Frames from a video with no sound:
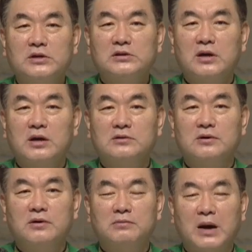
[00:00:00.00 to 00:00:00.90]

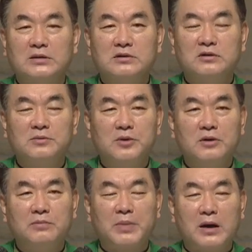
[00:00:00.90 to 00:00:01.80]
찾아가서
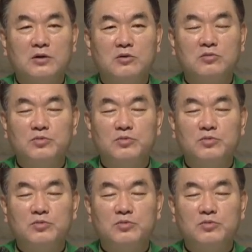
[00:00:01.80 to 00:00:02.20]
마스크며 방역